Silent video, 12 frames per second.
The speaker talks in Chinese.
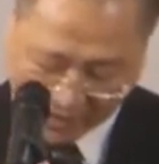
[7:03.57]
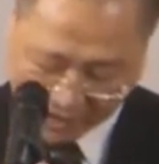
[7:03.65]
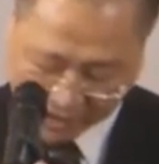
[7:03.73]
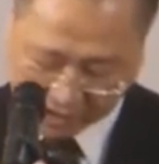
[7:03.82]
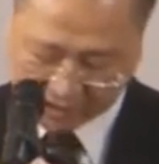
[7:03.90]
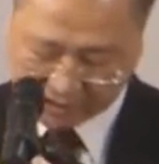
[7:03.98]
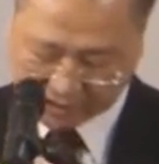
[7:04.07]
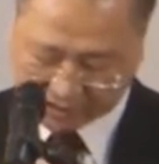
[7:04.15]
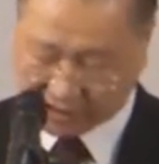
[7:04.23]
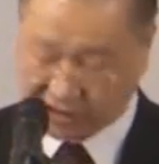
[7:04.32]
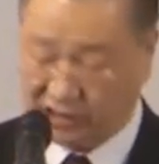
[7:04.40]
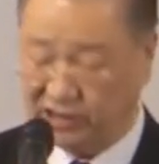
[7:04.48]
是
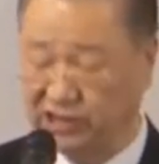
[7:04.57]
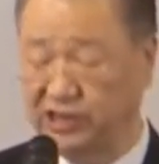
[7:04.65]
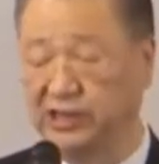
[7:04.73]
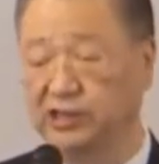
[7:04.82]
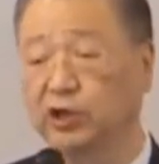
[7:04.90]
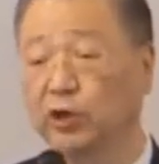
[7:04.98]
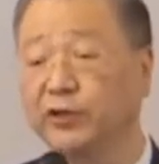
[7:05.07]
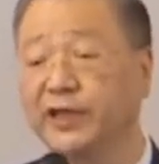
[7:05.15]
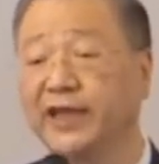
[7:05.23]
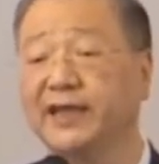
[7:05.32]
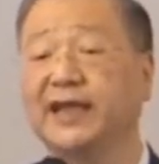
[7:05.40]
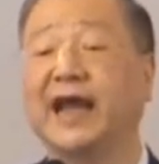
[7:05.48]
自己都
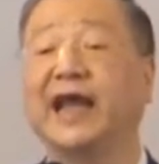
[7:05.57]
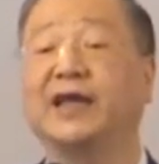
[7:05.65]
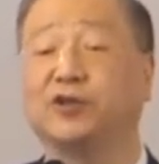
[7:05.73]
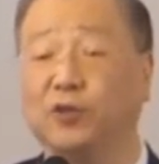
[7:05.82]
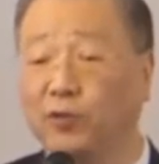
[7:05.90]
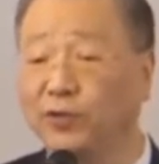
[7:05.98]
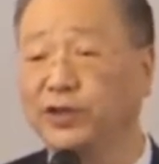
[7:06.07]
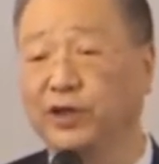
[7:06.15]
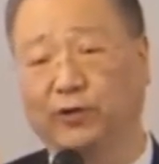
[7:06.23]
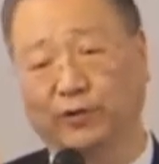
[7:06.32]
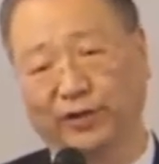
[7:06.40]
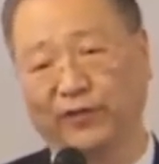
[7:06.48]
应该拥
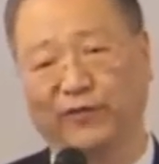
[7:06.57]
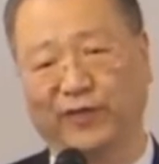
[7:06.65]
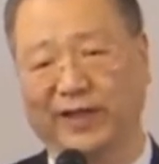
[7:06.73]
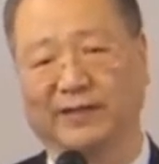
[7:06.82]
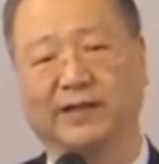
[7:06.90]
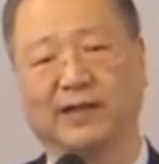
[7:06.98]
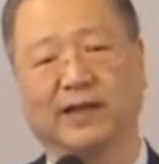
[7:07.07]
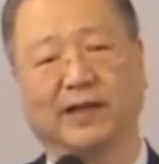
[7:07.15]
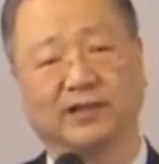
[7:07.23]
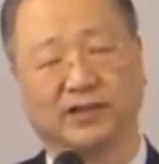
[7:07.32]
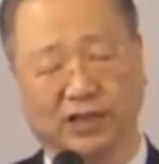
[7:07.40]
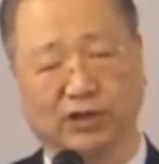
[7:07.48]
有一份。
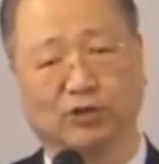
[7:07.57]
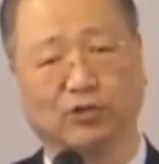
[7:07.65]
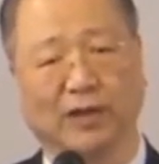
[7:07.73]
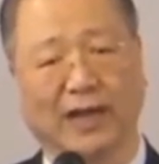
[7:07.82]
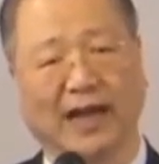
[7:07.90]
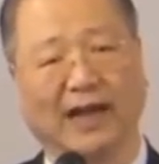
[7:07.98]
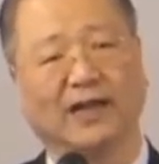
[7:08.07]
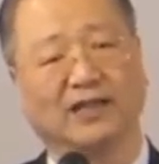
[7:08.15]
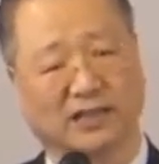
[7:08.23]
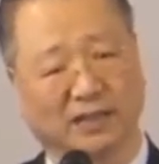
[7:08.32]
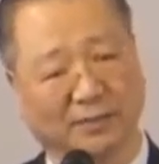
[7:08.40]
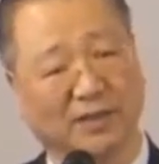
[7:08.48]
记住了，
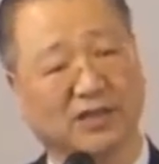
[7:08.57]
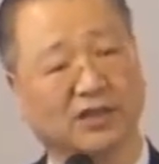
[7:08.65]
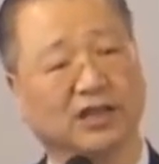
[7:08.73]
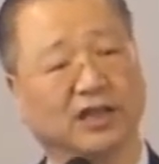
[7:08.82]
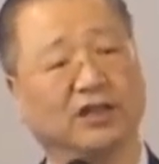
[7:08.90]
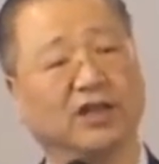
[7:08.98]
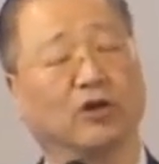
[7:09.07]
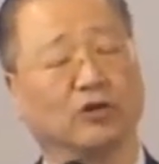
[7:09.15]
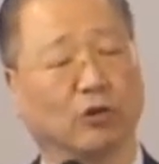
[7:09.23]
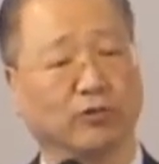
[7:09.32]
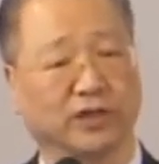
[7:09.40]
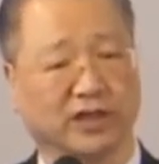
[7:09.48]
什么事情要
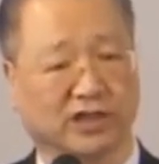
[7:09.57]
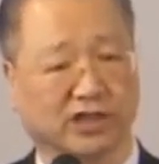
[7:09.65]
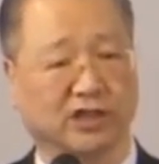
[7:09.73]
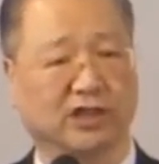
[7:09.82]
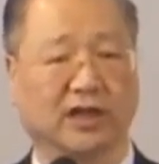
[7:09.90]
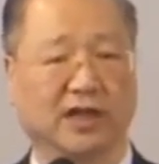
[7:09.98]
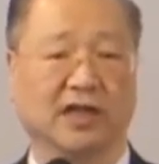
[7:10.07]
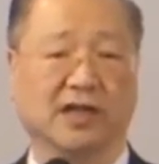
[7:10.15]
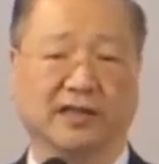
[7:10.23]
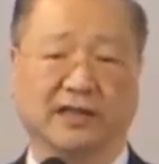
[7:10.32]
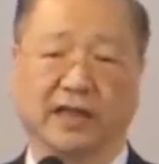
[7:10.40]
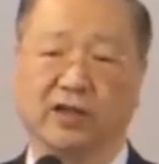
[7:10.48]
懂得舍，
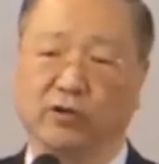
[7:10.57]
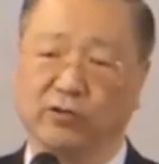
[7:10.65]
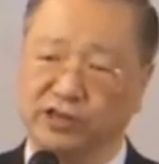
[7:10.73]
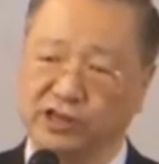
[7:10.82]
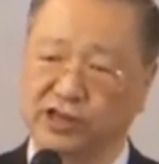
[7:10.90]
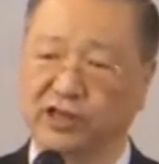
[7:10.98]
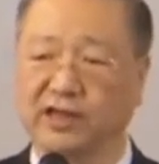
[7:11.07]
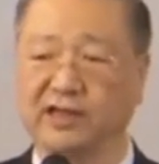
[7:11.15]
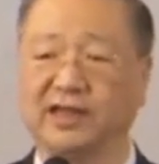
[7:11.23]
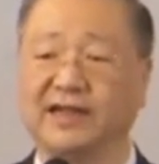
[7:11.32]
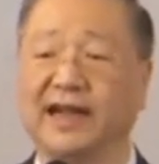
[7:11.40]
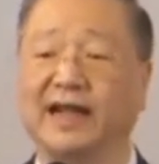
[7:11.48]
能够舍
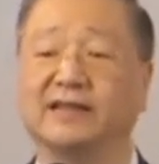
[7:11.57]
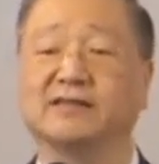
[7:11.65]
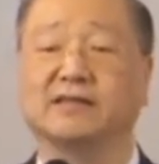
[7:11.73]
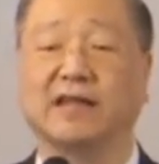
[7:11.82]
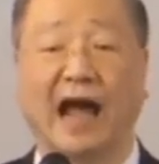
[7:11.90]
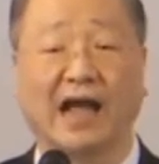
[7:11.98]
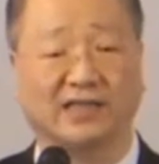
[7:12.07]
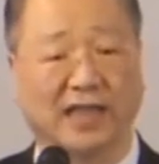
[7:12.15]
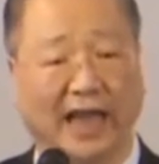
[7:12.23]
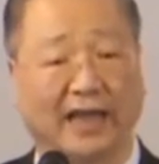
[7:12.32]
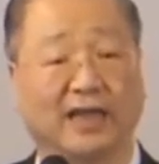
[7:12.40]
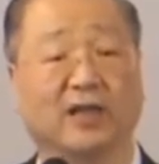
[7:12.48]
的人他
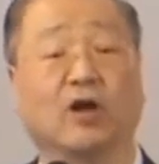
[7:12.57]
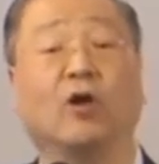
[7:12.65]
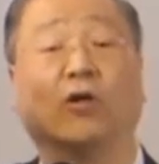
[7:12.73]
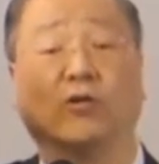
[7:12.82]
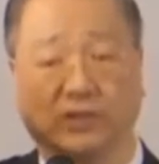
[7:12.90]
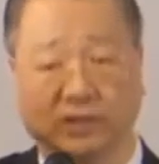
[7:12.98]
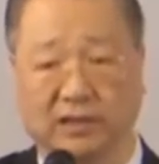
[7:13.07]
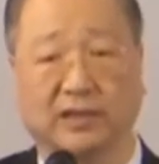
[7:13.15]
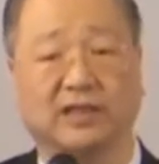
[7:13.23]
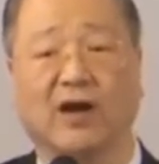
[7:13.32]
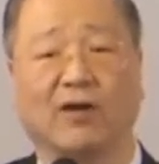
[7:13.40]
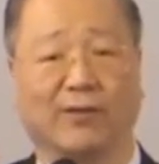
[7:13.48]
才能够
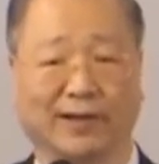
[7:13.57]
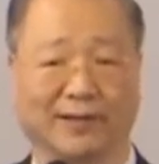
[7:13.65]
得到啊。